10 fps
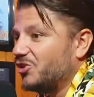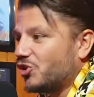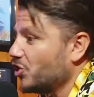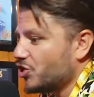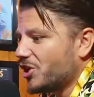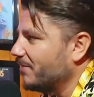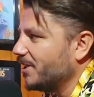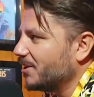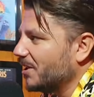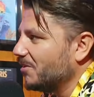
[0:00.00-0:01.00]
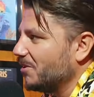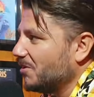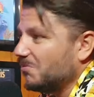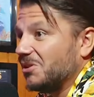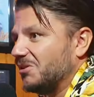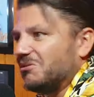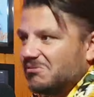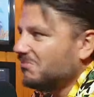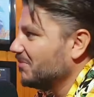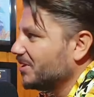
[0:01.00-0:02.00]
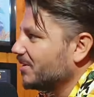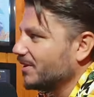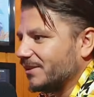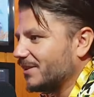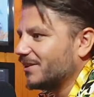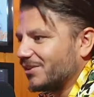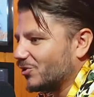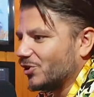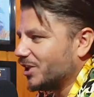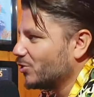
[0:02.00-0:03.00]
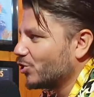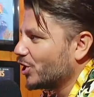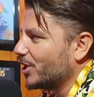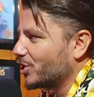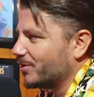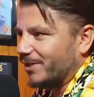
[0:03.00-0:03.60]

Si, je l'avais tout à l'heure, mais... Tu vois, il se, il se cherche. tu